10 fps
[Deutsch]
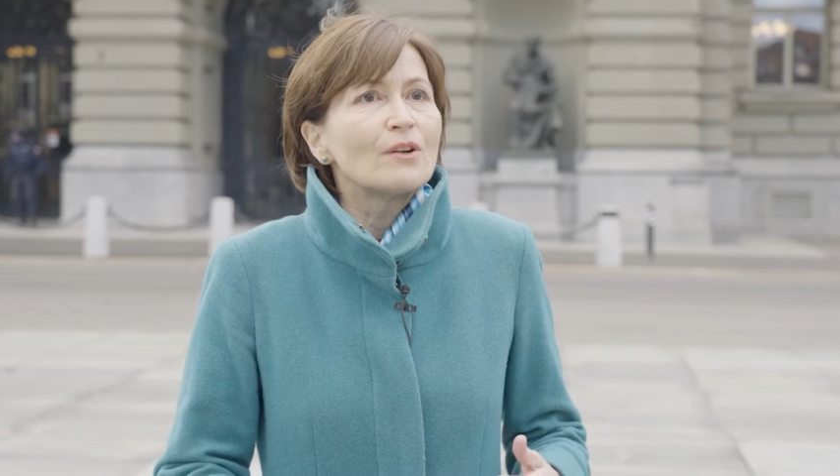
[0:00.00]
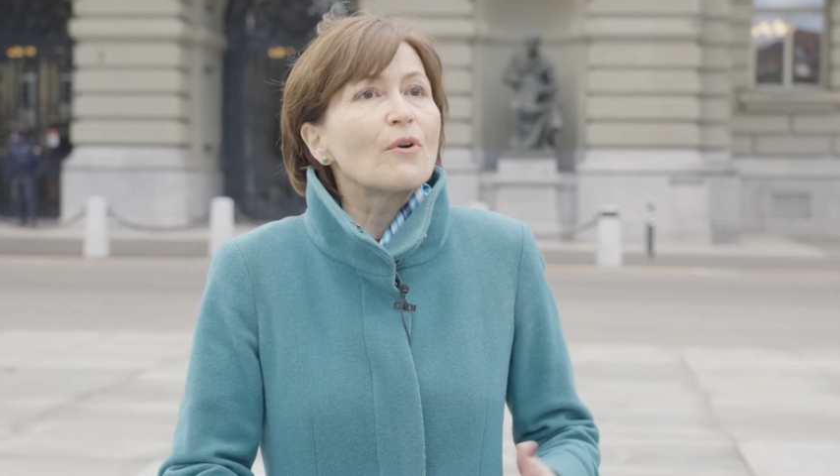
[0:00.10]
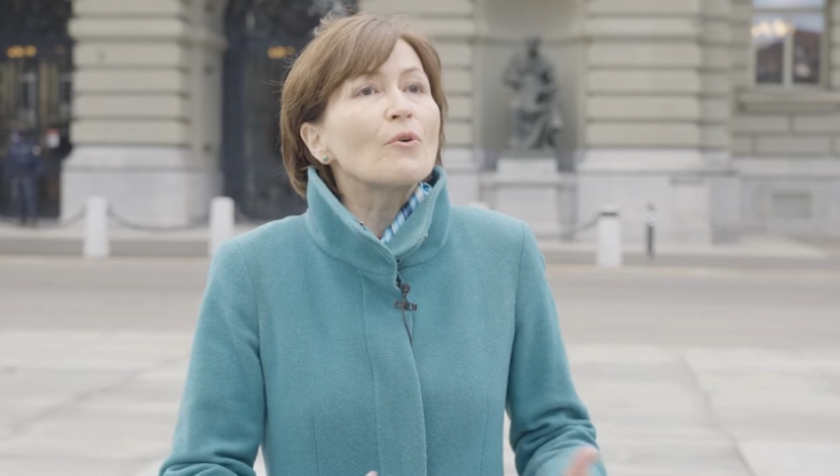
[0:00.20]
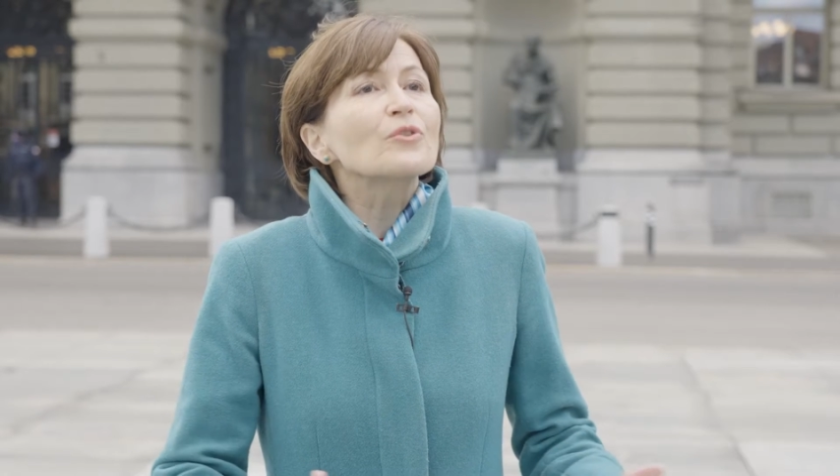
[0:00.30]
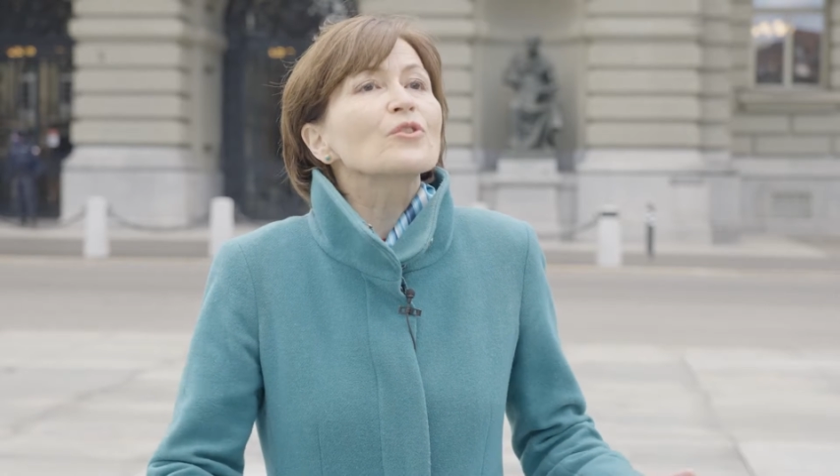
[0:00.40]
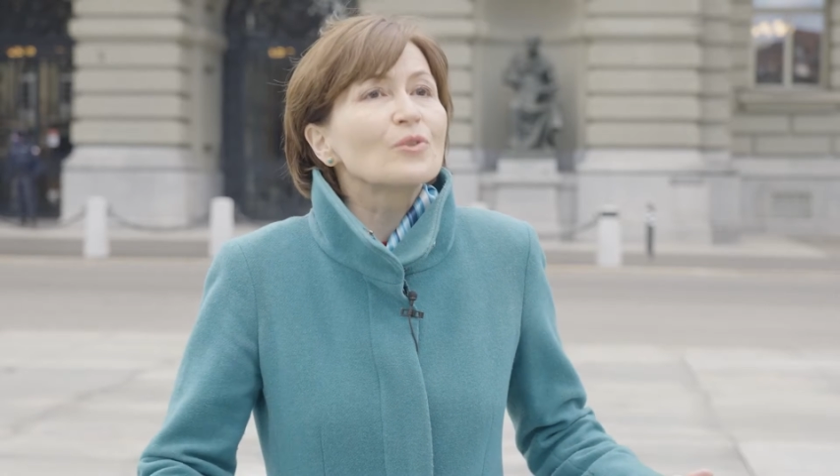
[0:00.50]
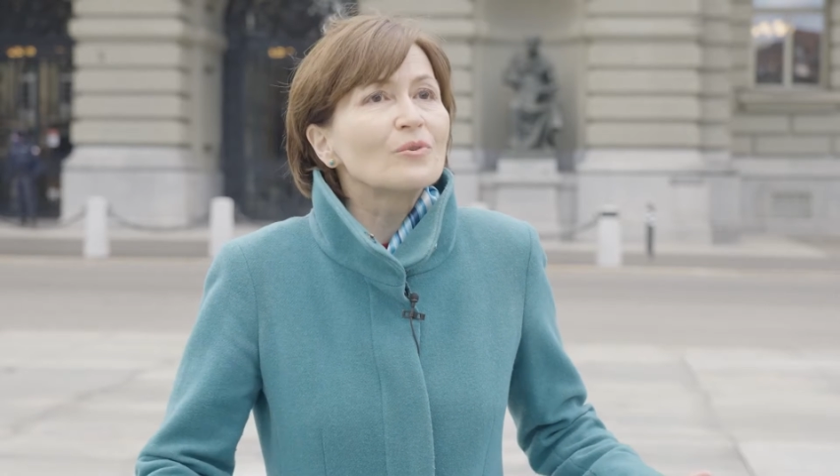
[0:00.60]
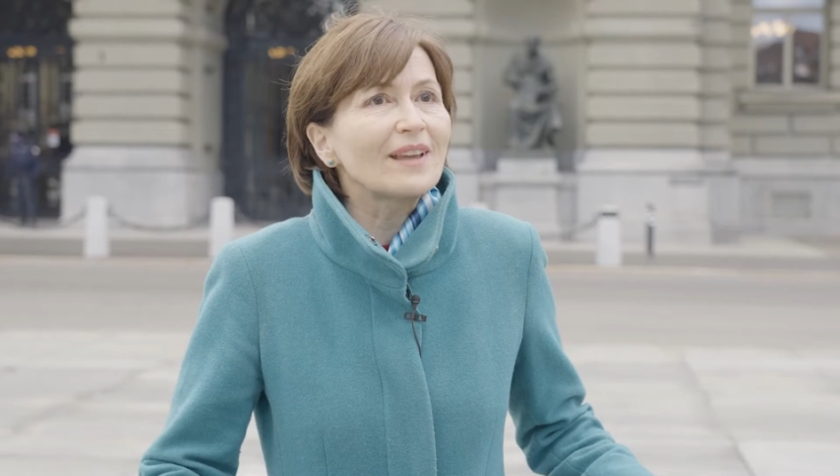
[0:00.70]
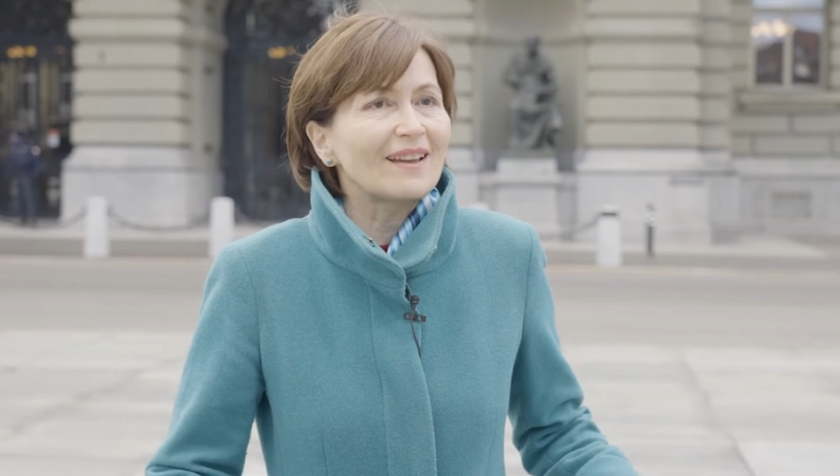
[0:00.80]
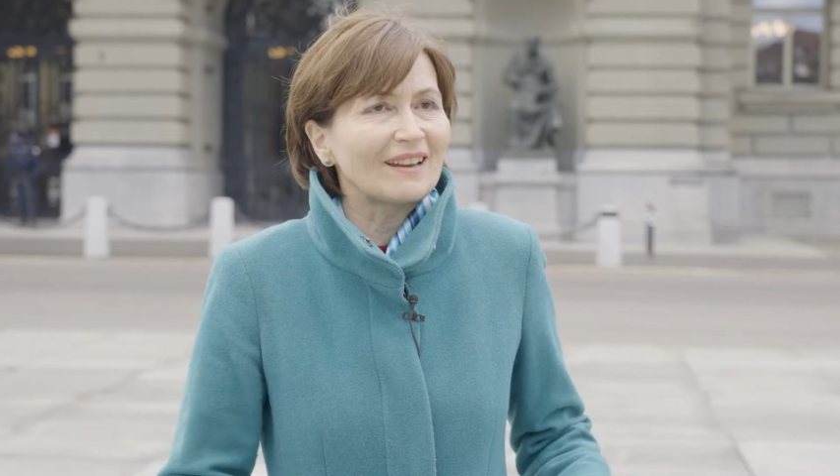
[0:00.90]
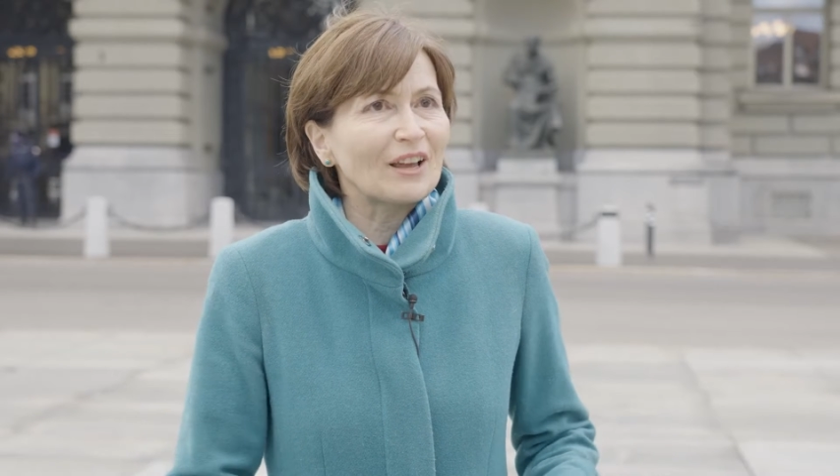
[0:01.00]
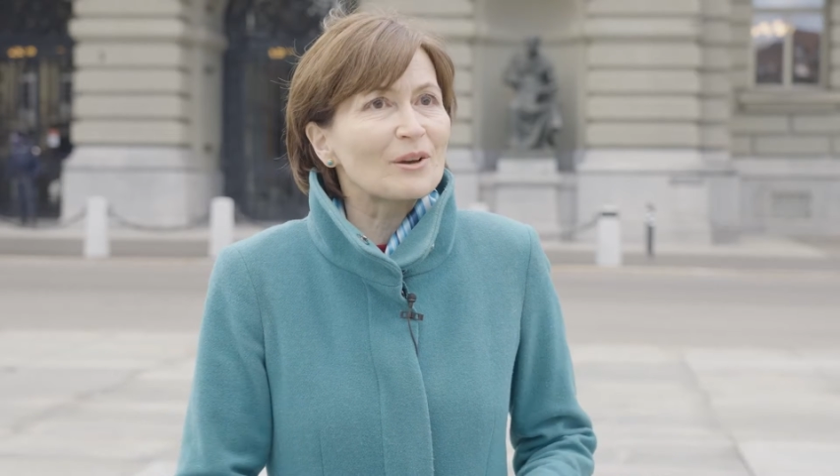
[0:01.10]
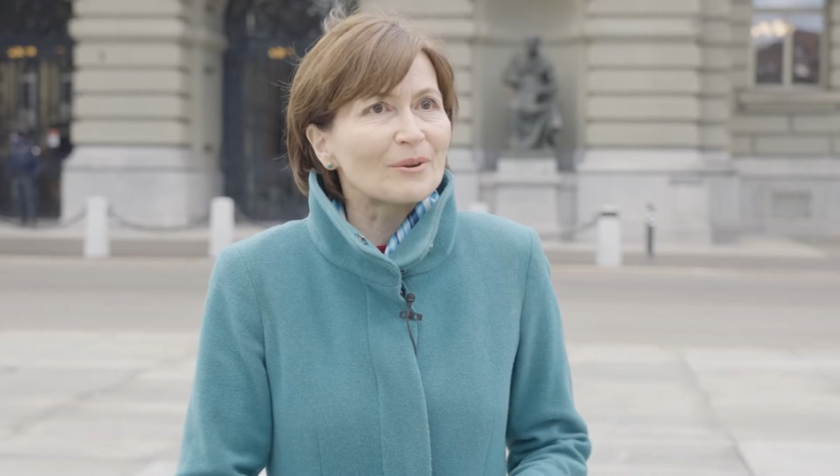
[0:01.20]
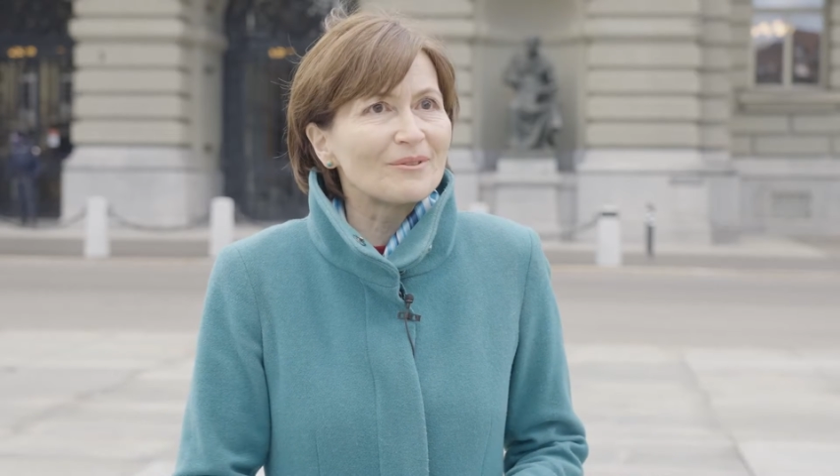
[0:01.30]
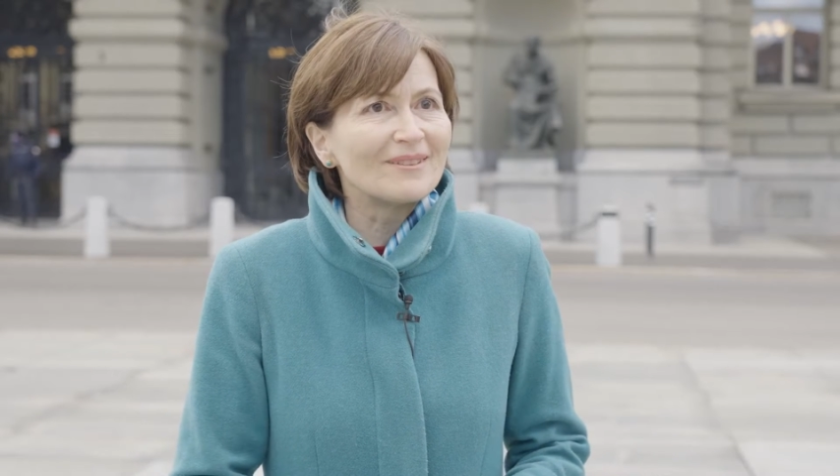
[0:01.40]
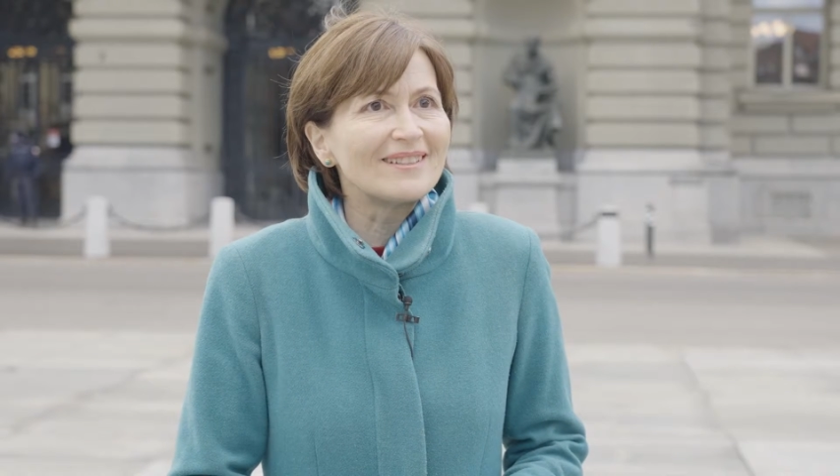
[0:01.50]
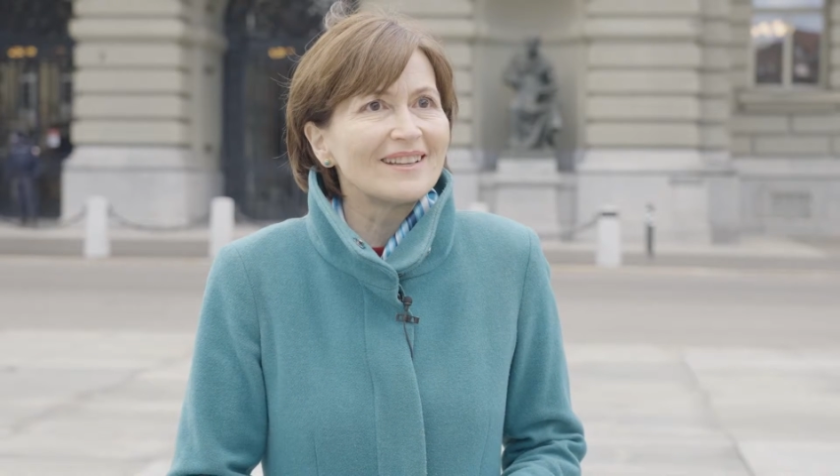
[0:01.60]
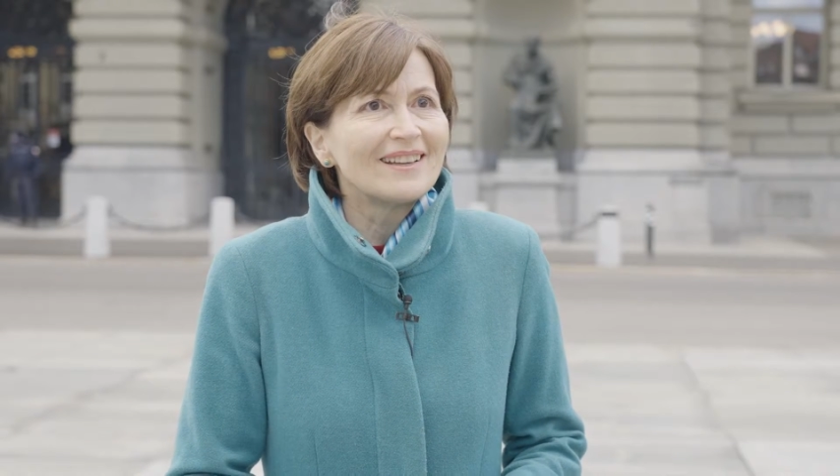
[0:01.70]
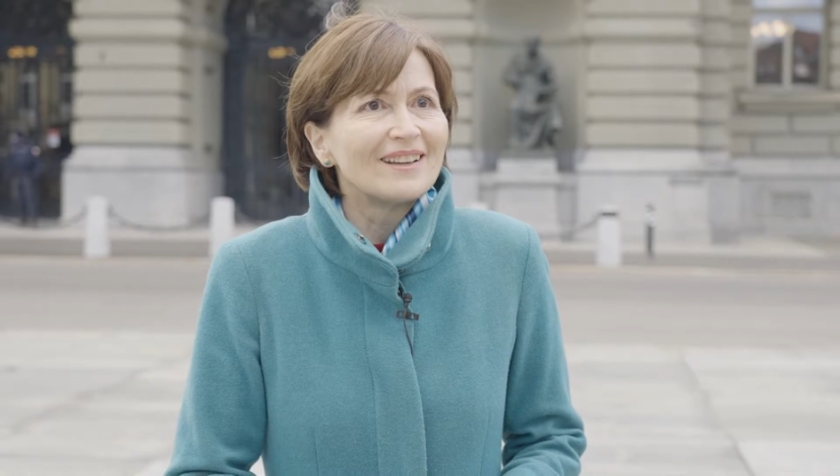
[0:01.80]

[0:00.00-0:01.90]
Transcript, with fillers: volksgesundheitlichen Gründen.